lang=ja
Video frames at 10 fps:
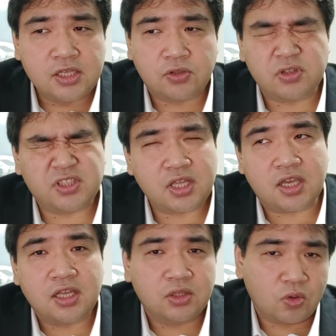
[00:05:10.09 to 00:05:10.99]
そし
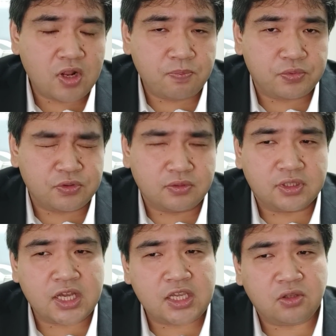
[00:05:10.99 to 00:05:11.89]
てトランプ
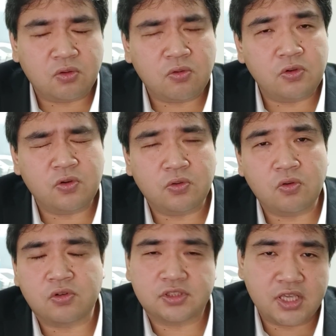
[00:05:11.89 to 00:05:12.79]
大統領
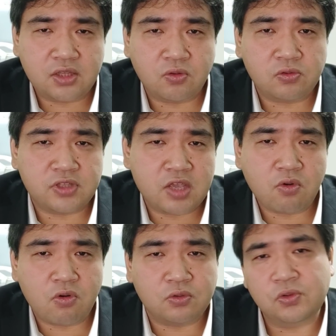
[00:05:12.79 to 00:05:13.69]
の正当性
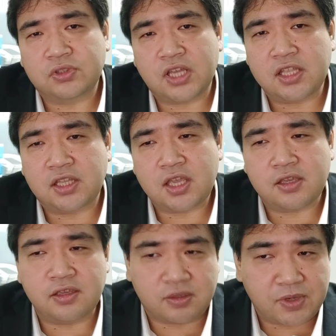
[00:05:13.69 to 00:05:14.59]
を訴え
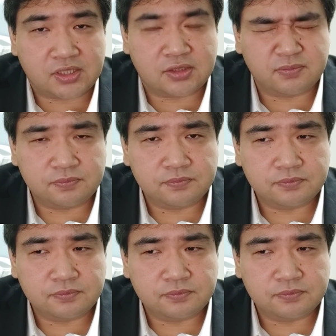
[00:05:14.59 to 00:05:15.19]
ていきます。